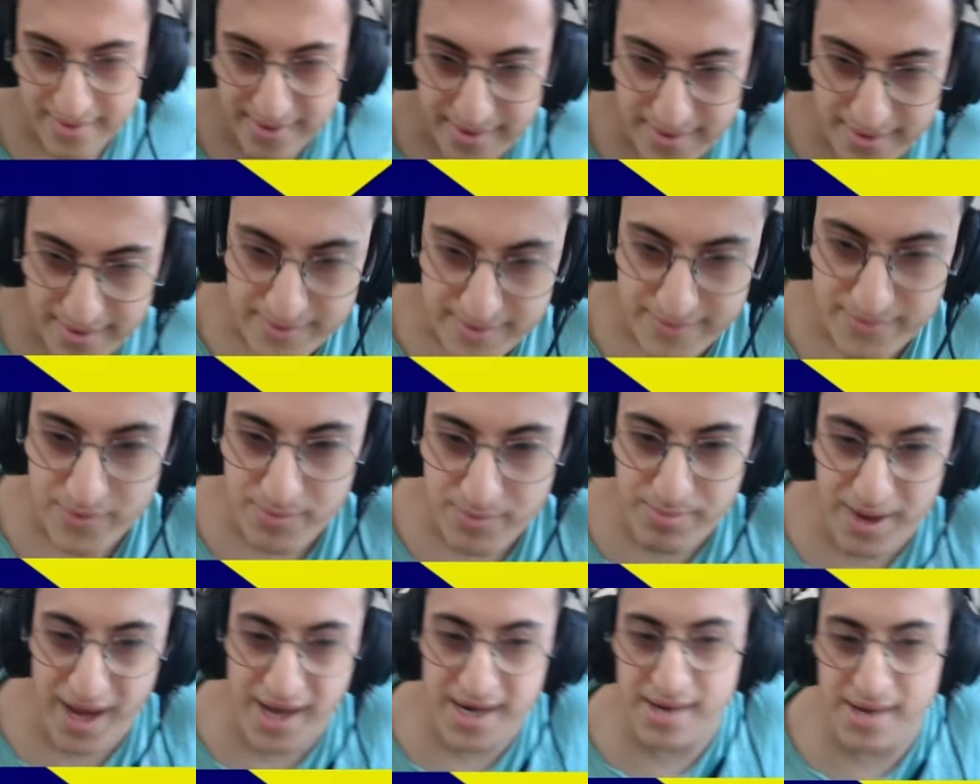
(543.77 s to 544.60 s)
abi.
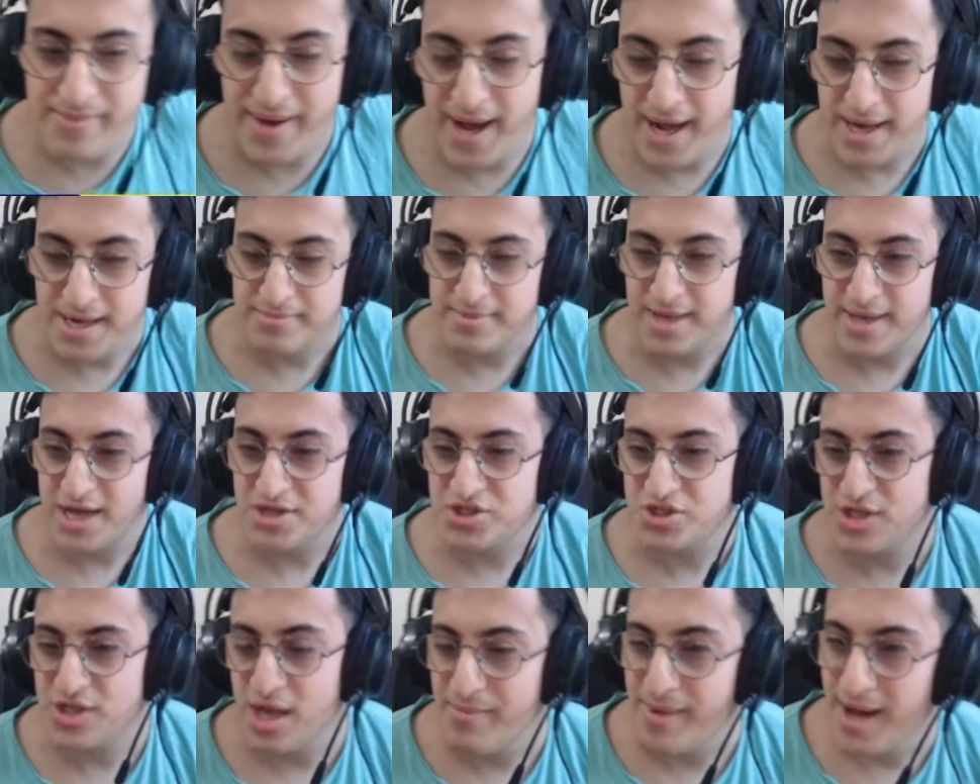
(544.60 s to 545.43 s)
Ben de beğendim.
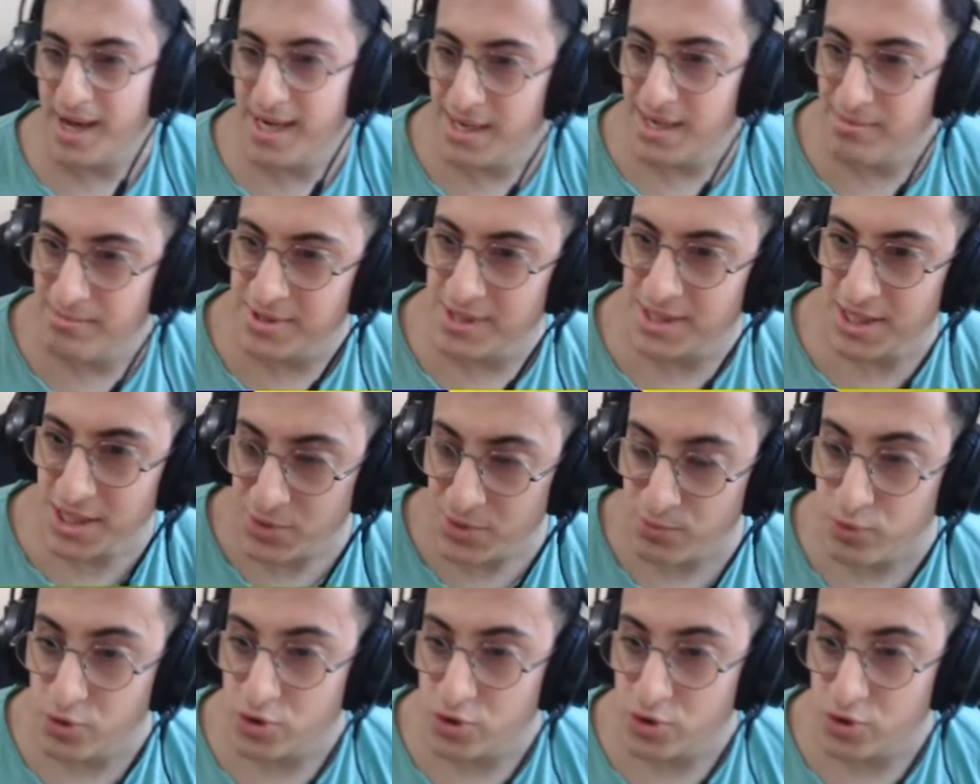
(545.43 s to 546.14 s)
Gerçekten beğendim bir dizi. Bir